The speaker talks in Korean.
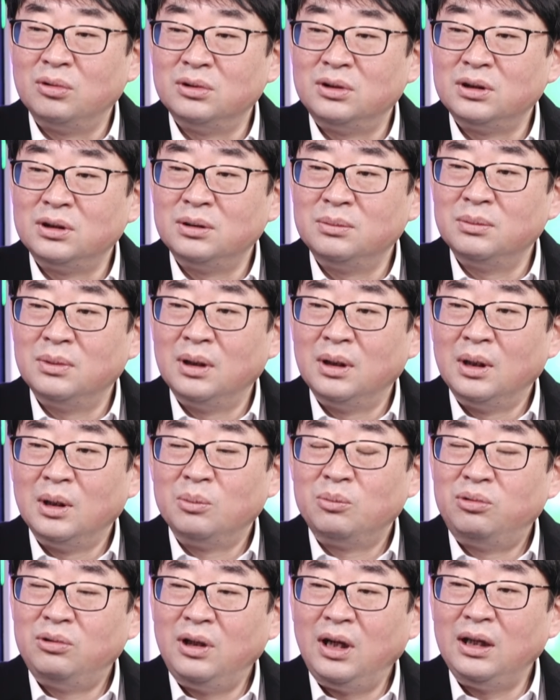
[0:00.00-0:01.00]
지금
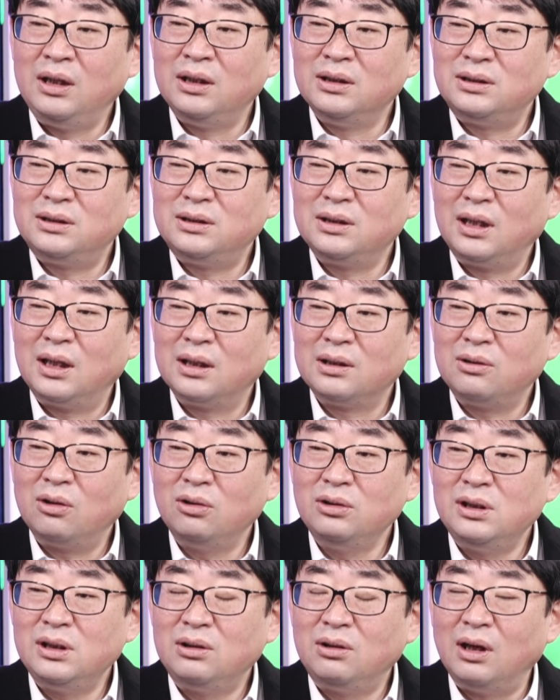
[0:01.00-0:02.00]
블랙리스트가
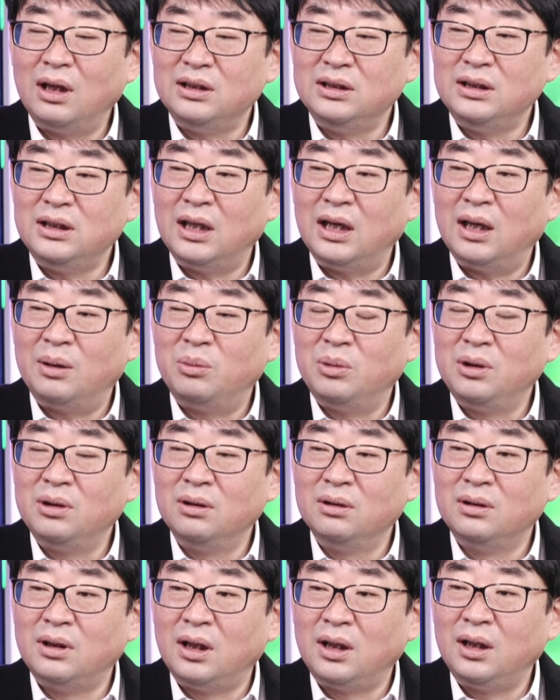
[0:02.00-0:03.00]
터질 거 아니냐 뭐
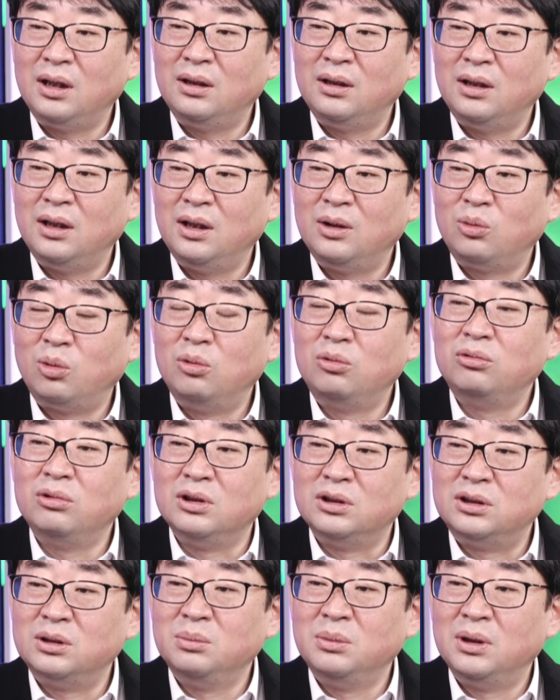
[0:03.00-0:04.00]
이런 얘기들이 돌고
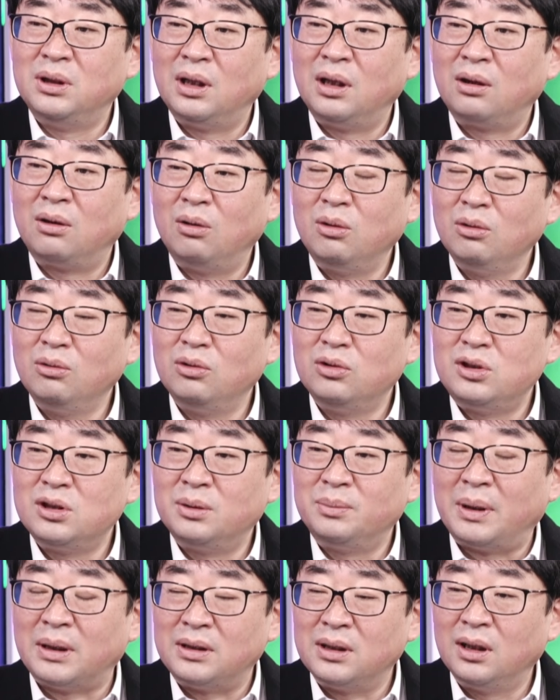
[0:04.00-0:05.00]
있습니다. 거기도 지금
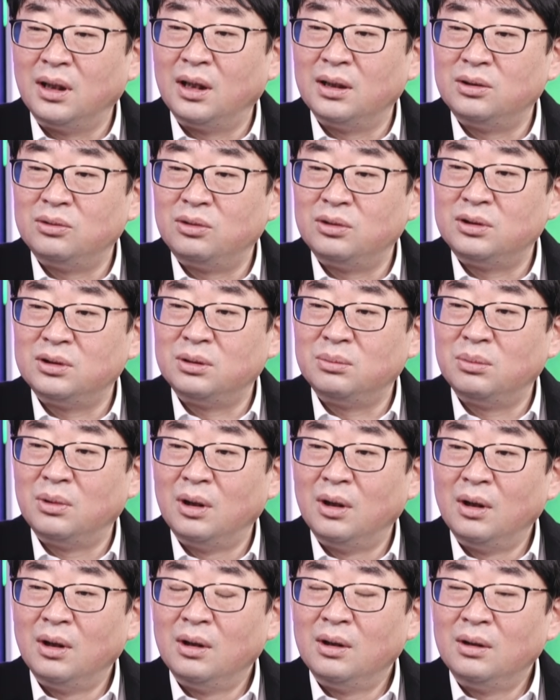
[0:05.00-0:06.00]
마찬가지로 지금
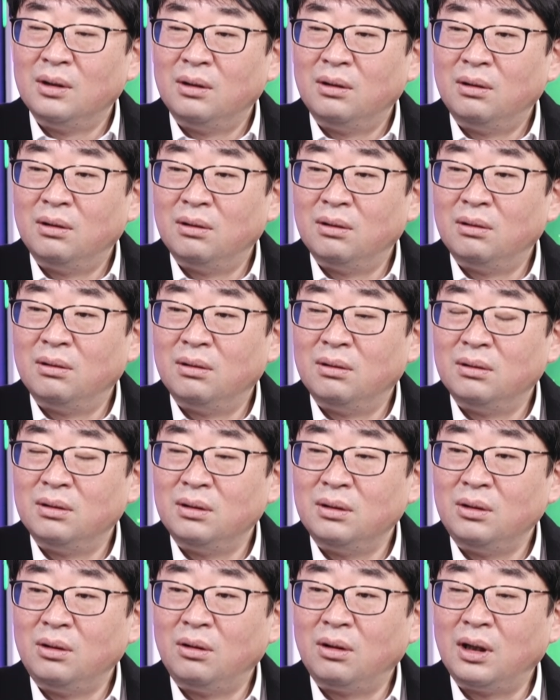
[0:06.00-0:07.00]
예. 어
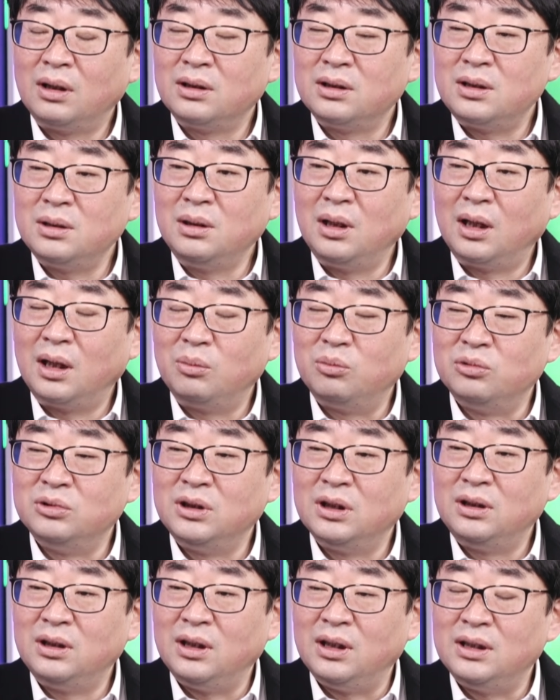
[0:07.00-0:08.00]
여러 가지 심각한
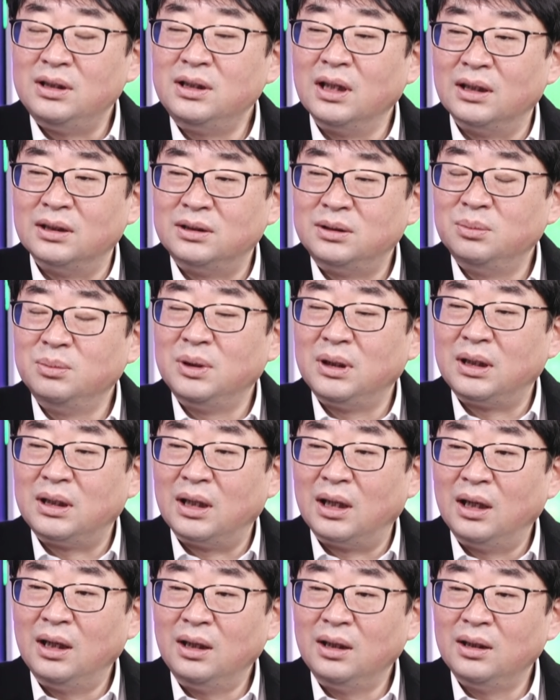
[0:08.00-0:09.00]
문제들이 있지
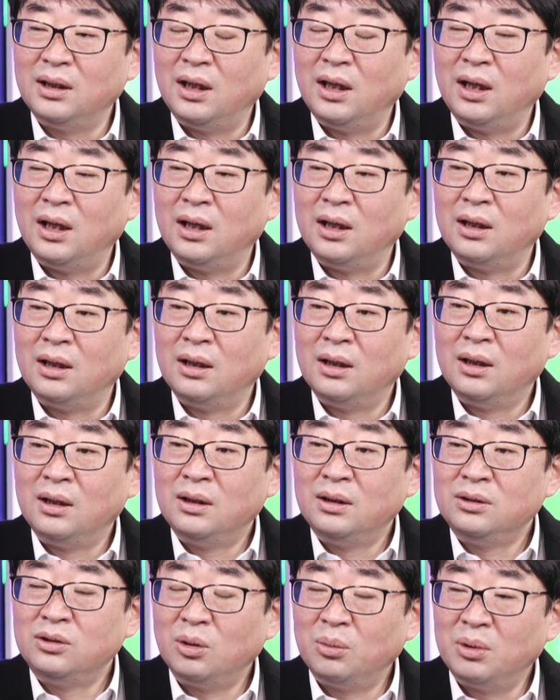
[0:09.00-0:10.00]
않습니까? 예. 예.
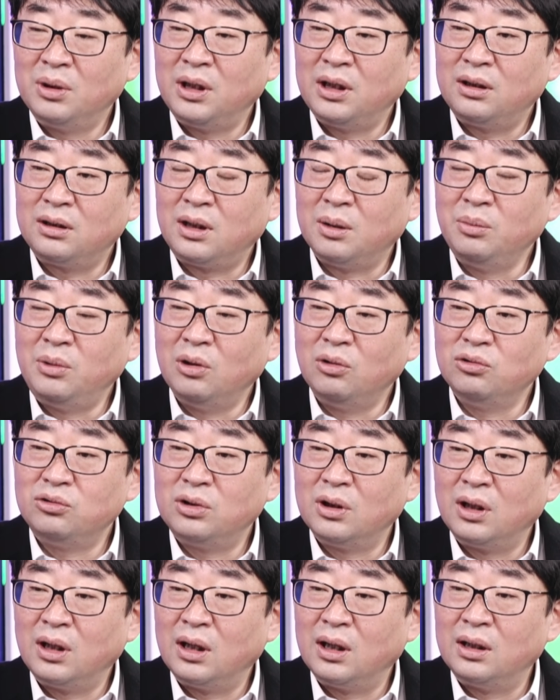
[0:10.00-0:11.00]
저번에 그 김태우
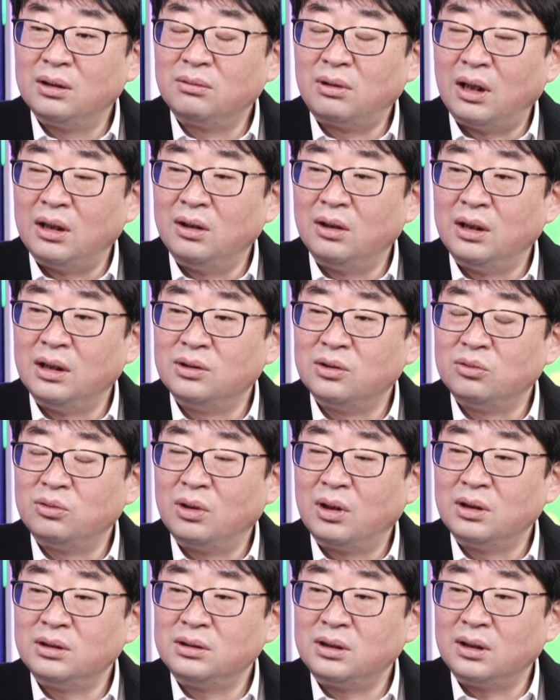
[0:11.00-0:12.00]
수사관 관련해서도
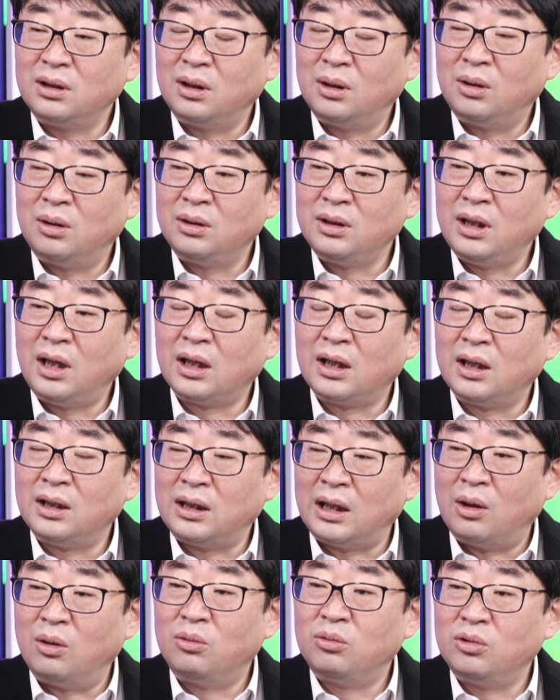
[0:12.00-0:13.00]
하, 어, 이야기가
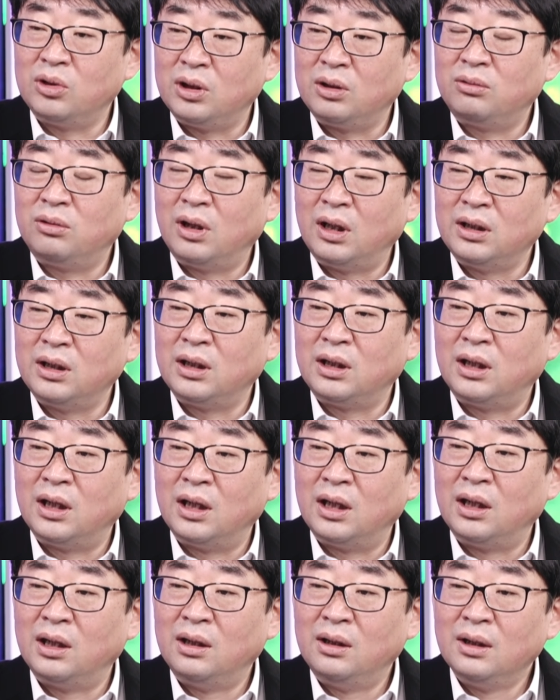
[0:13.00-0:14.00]
나오고 예, 있고 예,
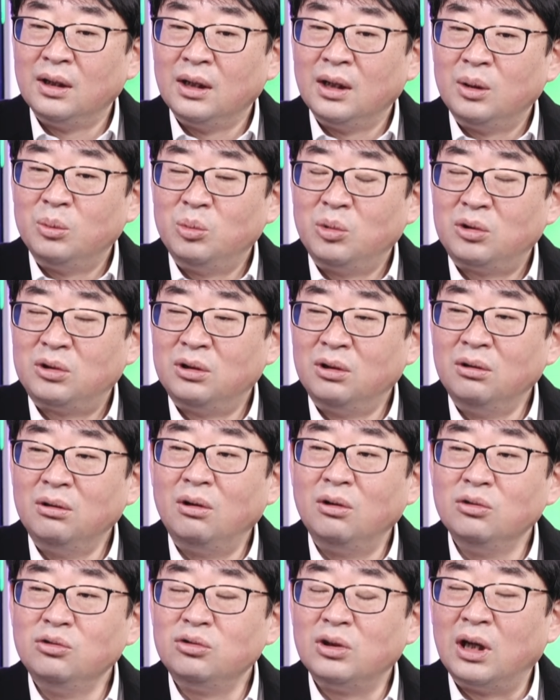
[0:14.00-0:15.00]
하니까 예. 뭐 그런
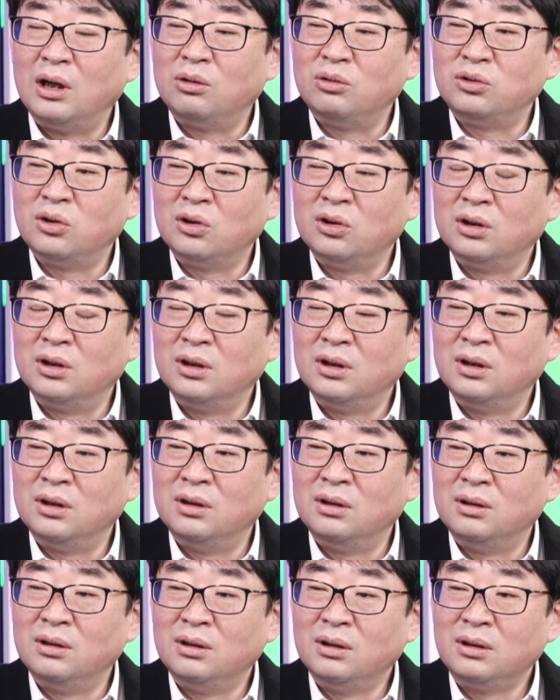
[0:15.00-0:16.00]
건 줄 알고
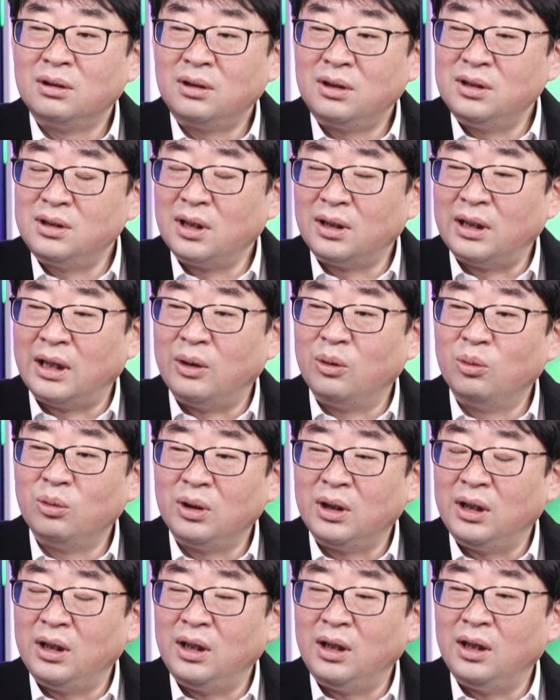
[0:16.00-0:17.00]
저는 기사
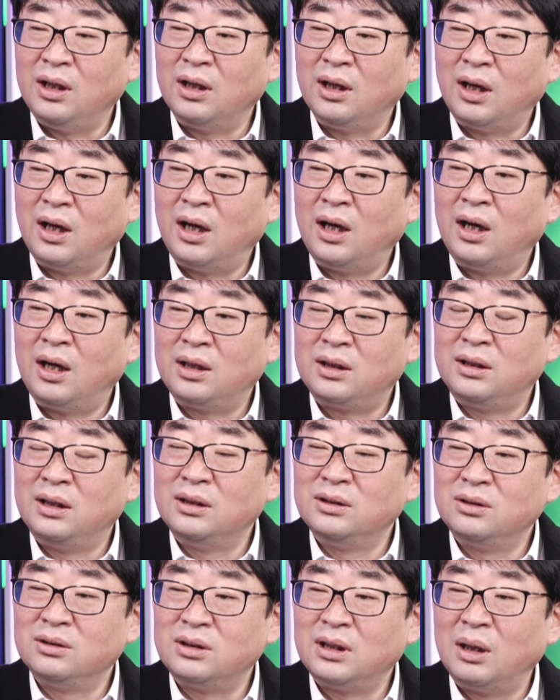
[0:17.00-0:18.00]
내용이 예. 아
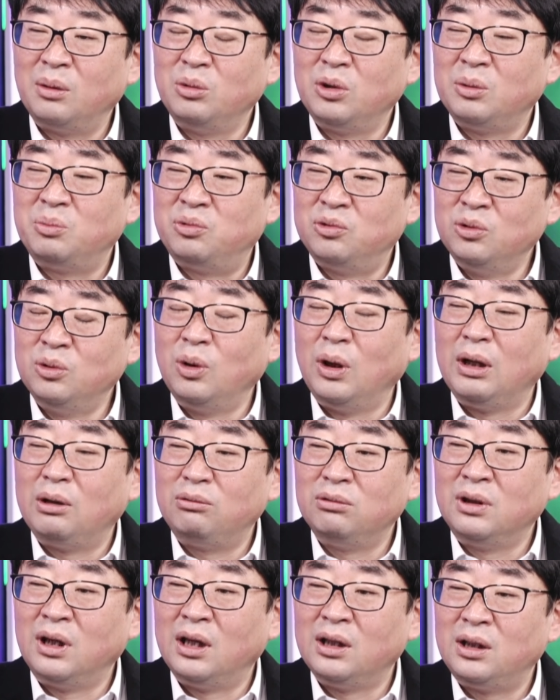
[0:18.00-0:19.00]
그래서 사람들이
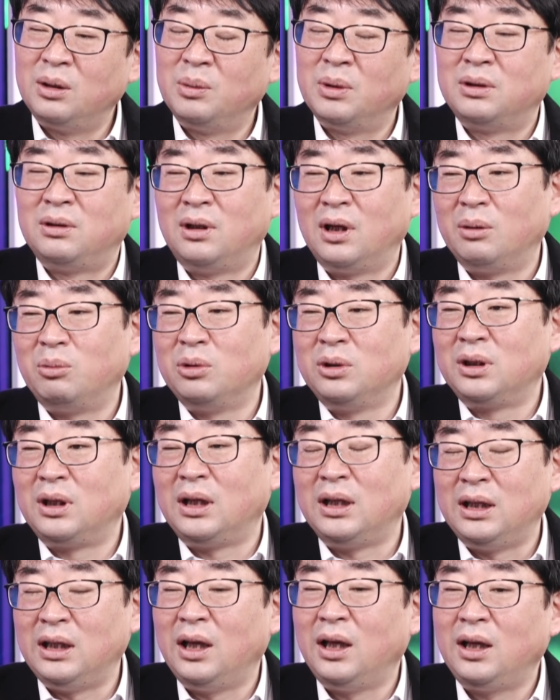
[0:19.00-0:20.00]
분노했구나 했더니 들어가 보니까
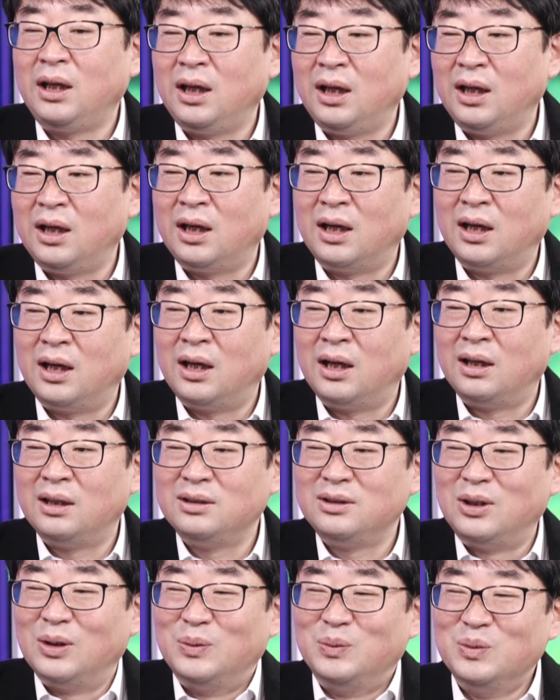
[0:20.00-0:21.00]
이 얘기라
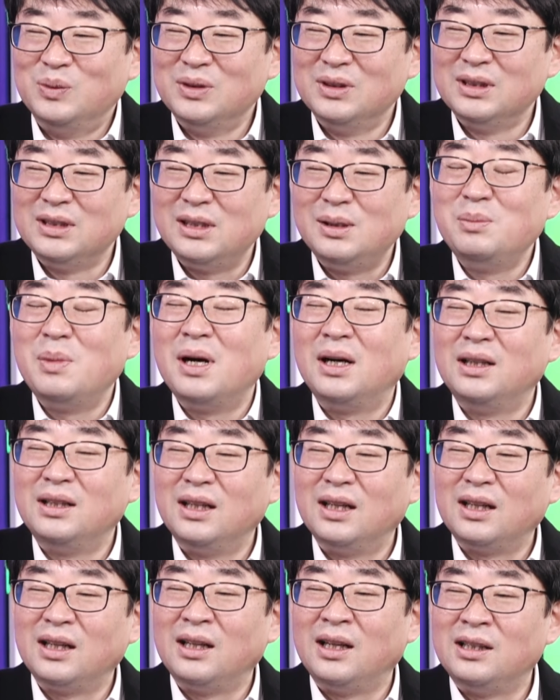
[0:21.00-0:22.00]
좀 실망은
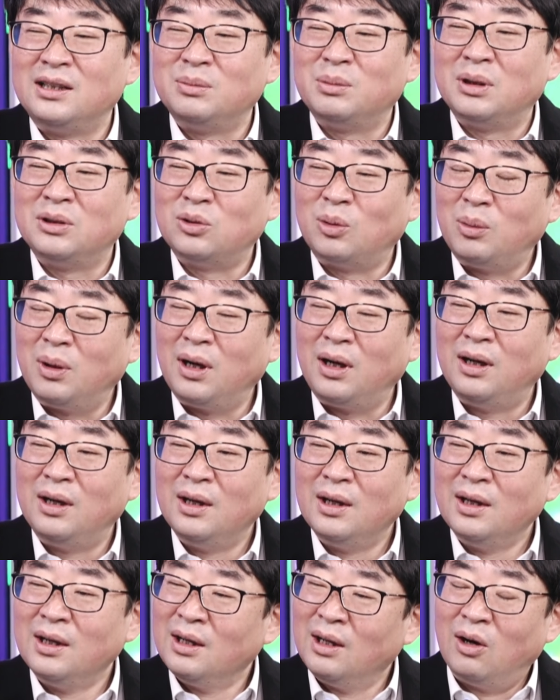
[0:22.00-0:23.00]
하긴 했지만 정말
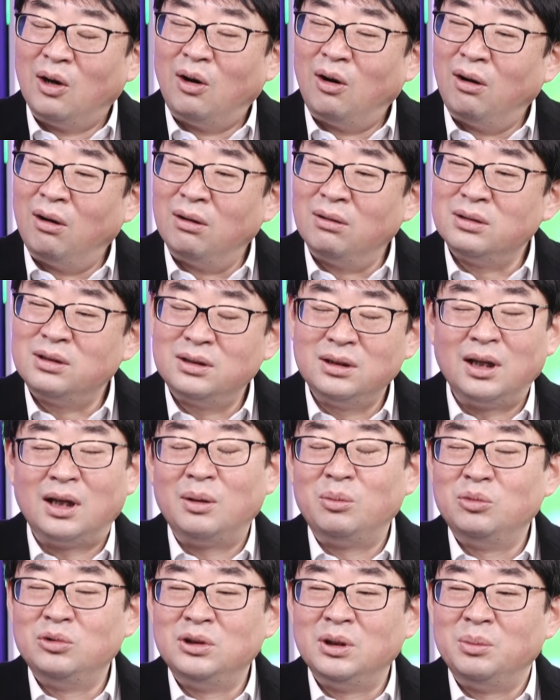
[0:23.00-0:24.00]
어 심각한
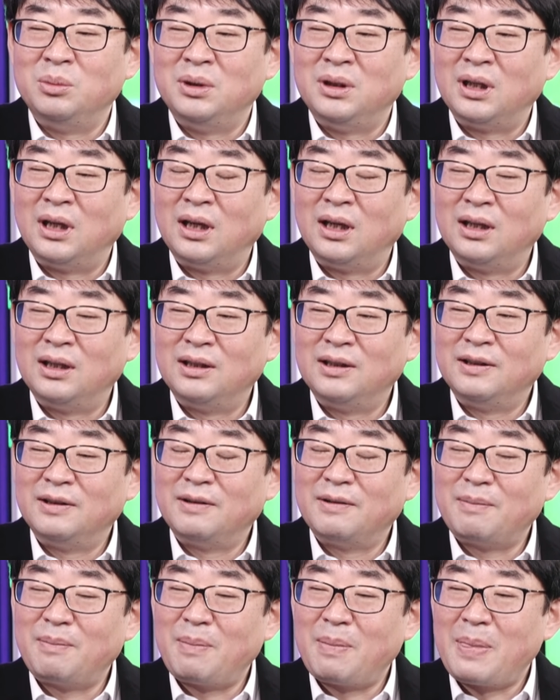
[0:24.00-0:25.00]
문제입니다. 어쨌든
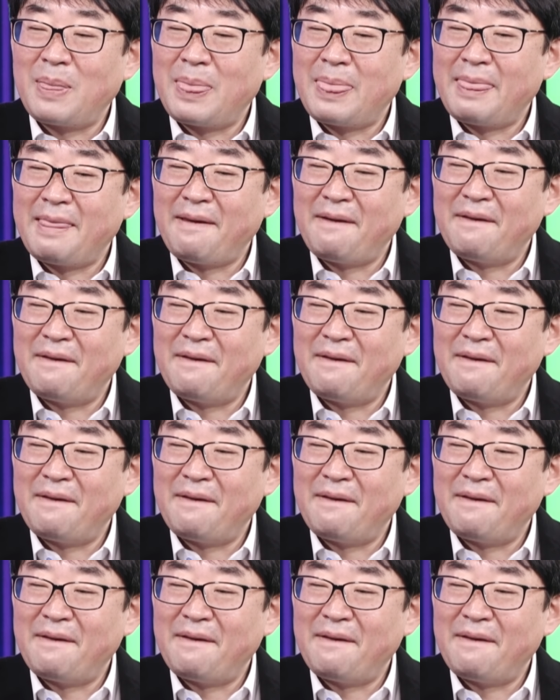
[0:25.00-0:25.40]
간에